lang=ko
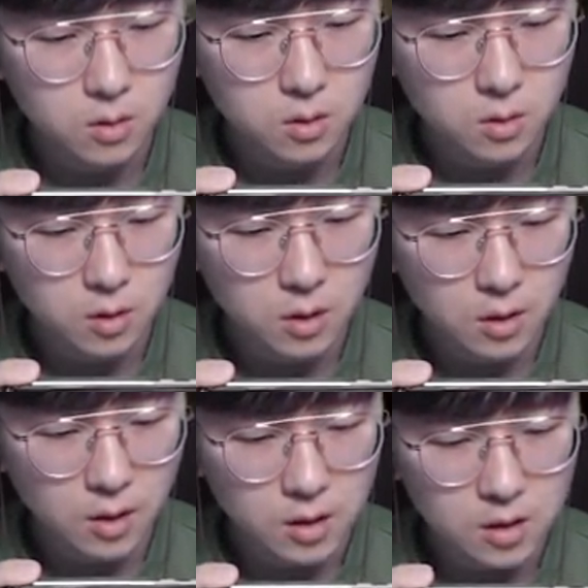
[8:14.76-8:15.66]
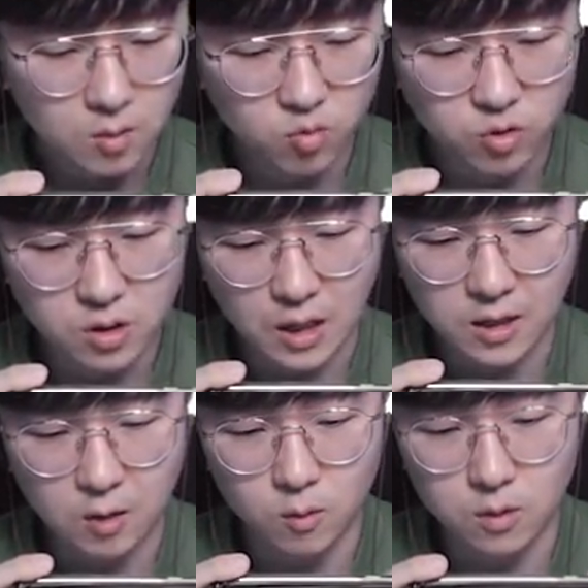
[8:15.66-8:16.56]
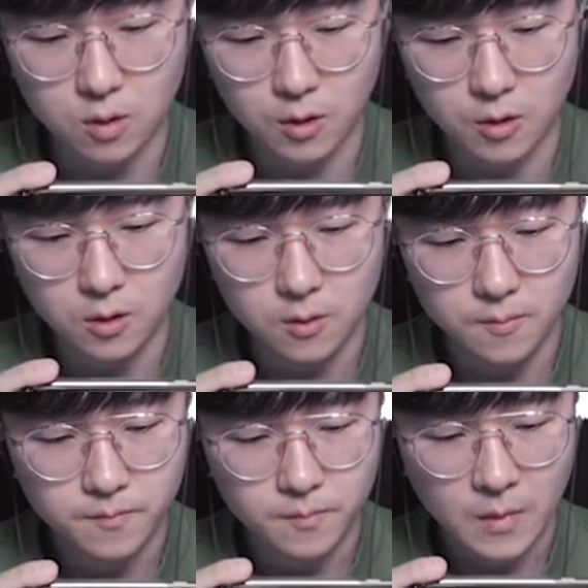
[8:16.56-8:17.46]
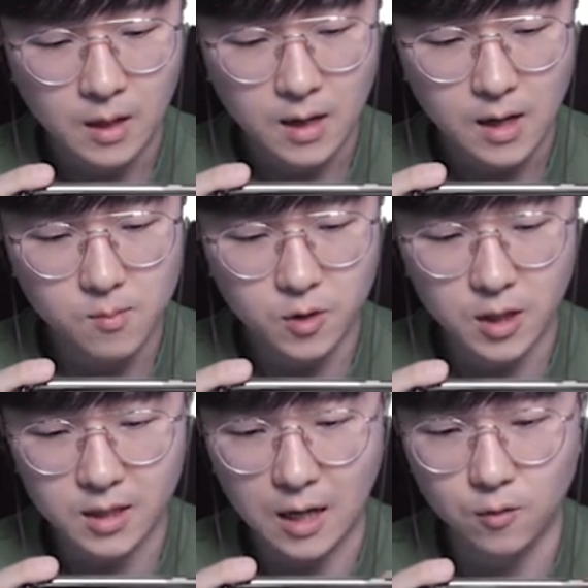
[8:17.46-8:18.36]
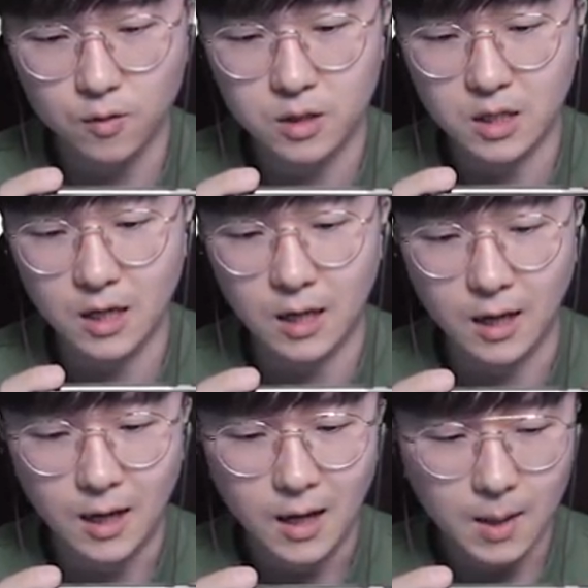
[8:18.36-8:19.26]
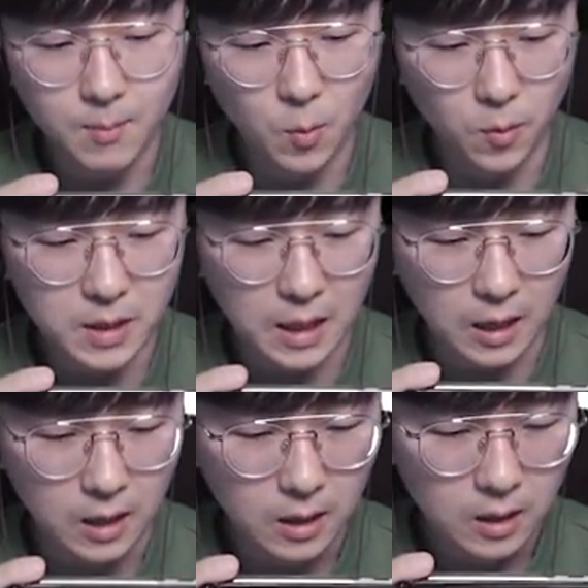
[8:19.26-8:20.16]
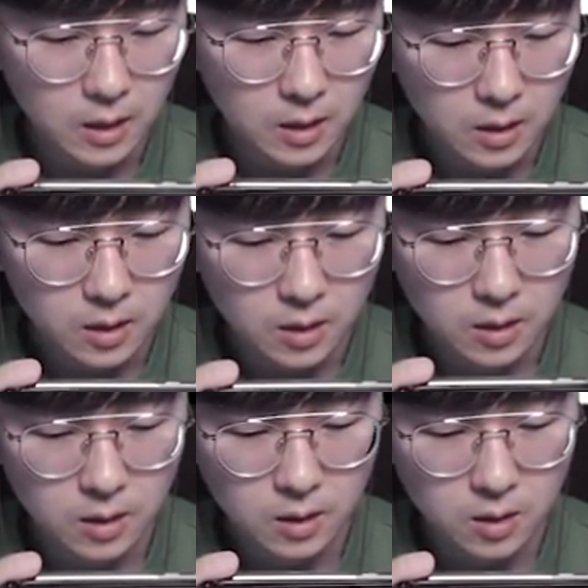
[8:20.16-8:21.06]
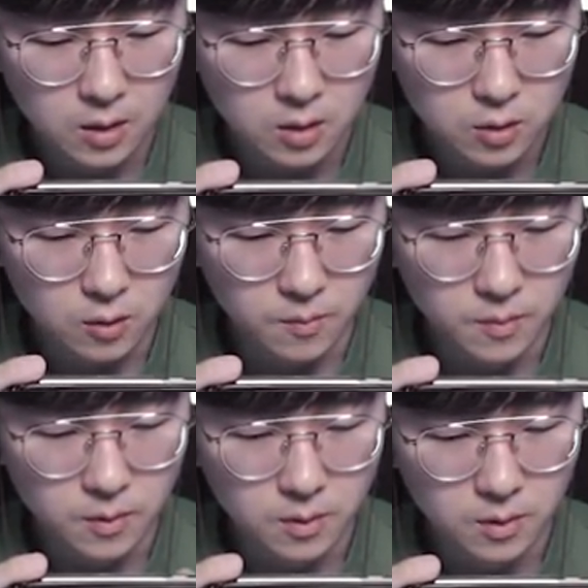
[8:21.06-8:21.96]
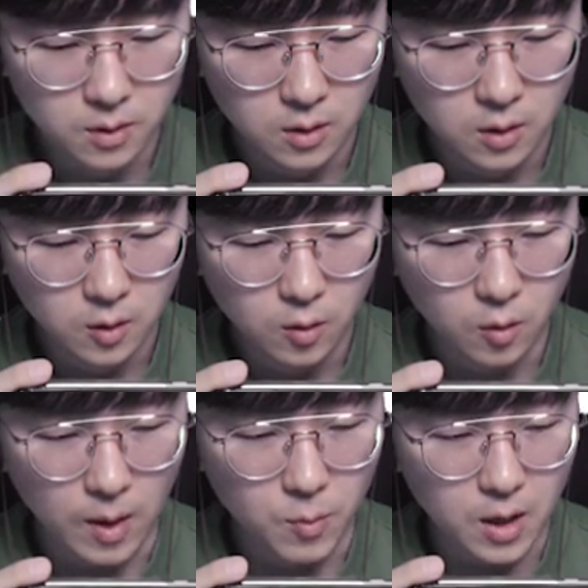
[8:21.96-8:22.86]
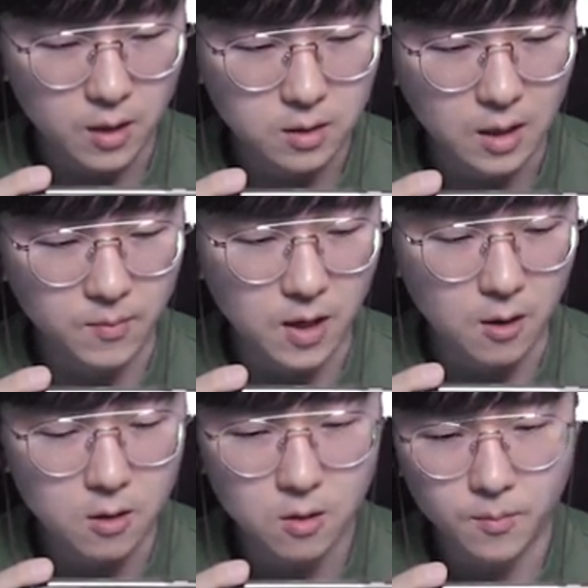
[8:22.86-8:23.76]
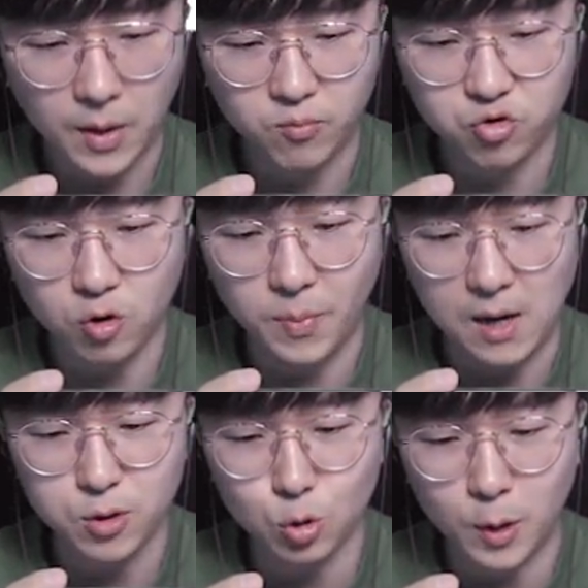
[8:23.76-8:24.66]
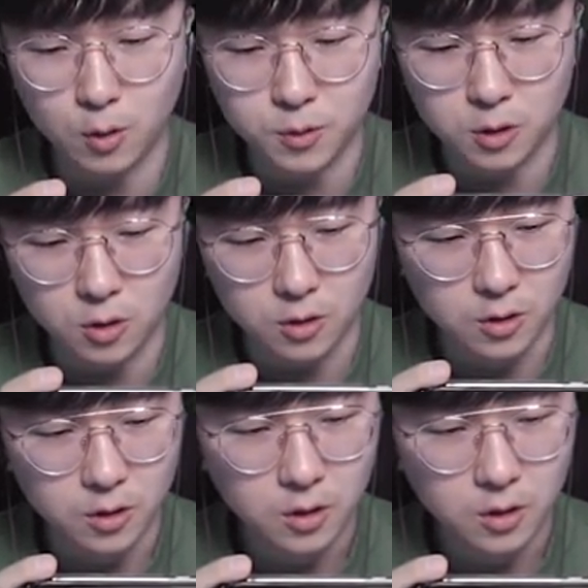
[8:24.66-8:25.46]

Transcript: 여기에다가 일단 문을 닫아 놓는 거예요 할머니가 나오는지 한번 봅시다 들어 완벽한 트랩이에요 아, 무조건 밟을 수밖에 없어 저거는